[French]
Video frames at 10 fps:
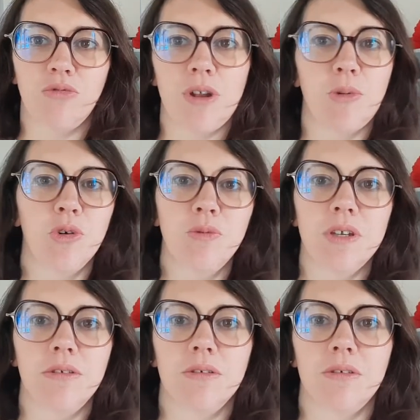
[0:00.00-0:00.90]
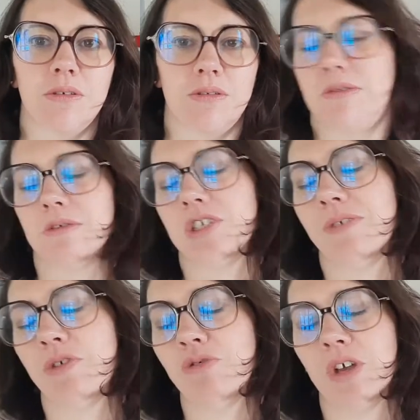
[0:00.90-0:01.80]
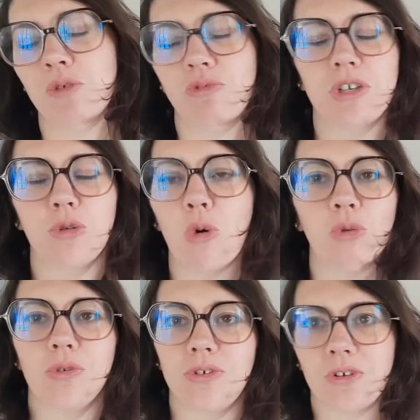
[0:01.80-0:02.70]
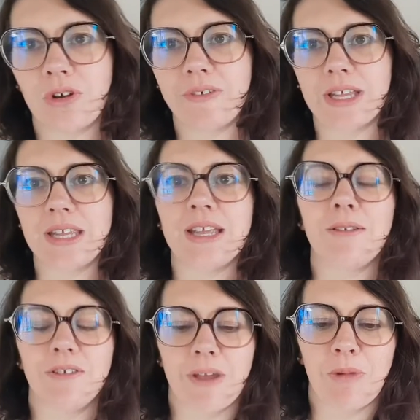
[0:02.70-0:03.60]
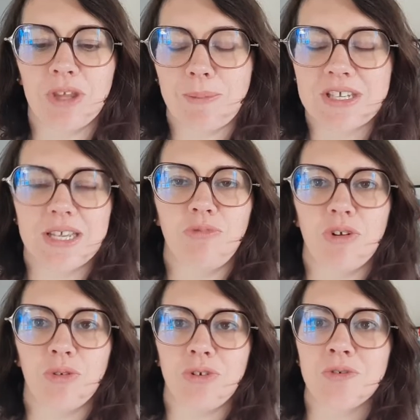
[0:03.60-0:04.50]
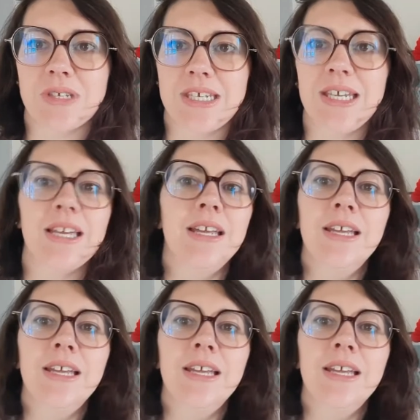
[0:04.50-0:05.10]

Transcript: tous les produits que j'avais ouverts depuis trop longtemps, avec des dates vraiment dépassées depuis longtemps aussi.